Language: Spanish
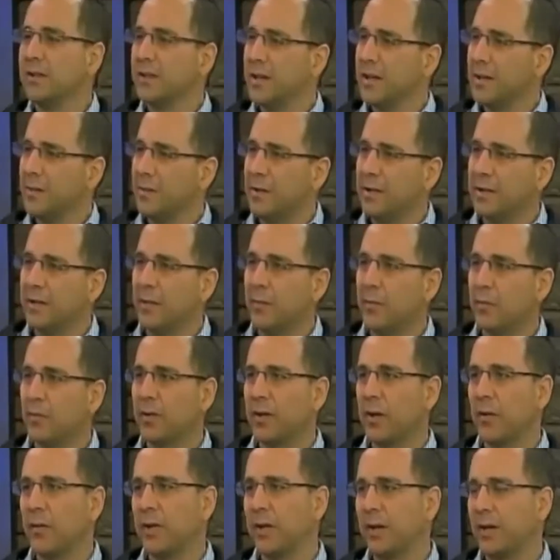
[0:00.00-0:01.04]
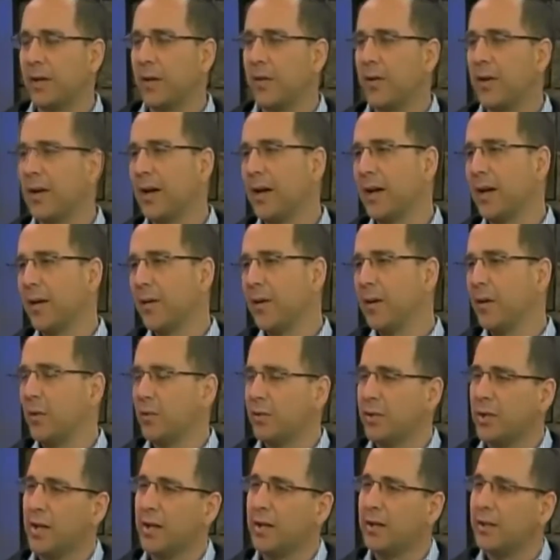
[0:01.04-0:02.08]
necesariamente, porque habría que ver a qué
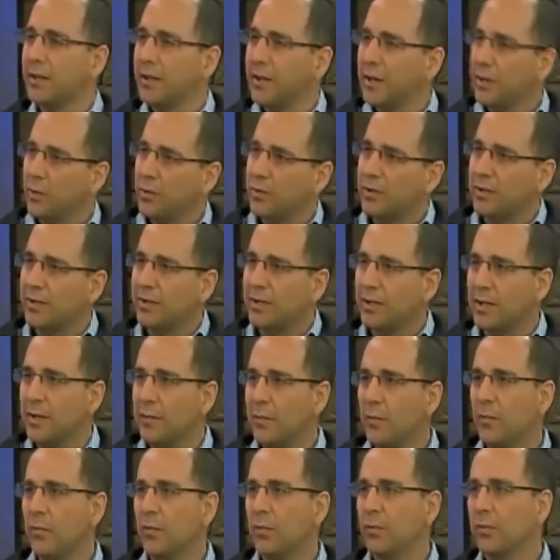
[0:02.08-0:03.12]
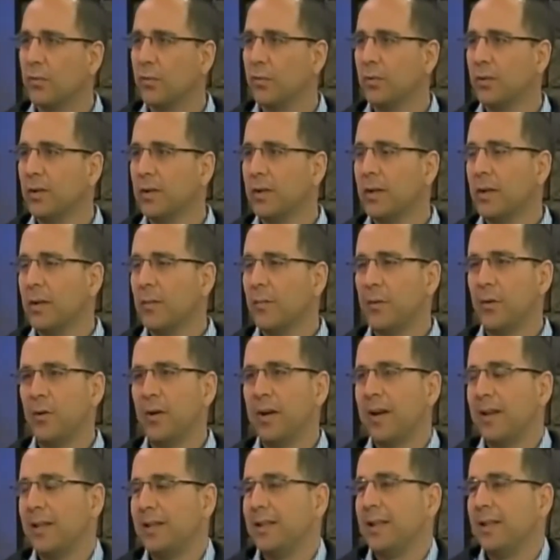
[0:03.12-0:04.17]
velocidad retiran los estímulos, ¿no? Pero
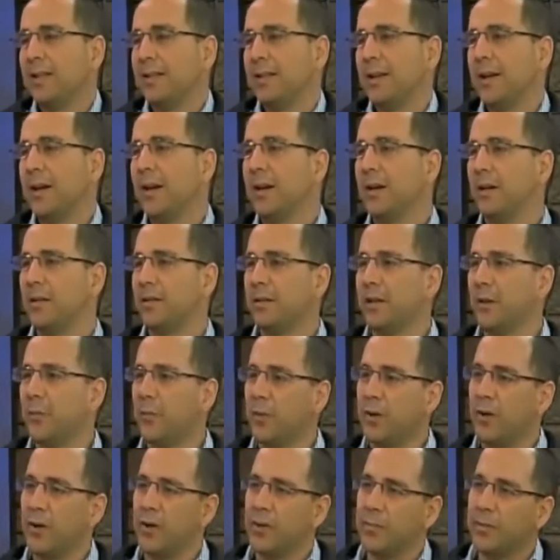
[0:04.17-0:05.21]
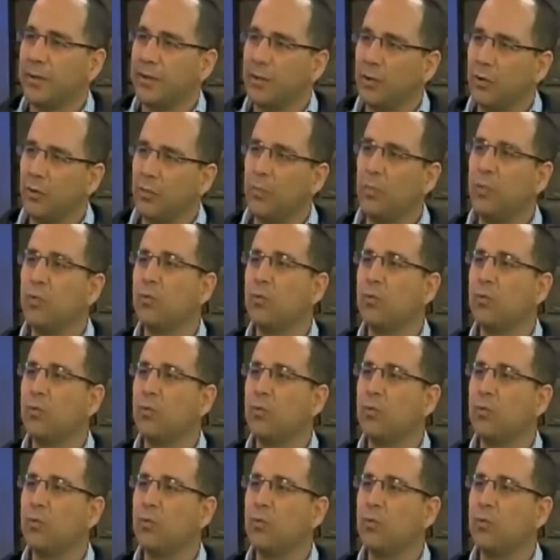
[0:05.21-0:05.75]
en esencia, después de haber metido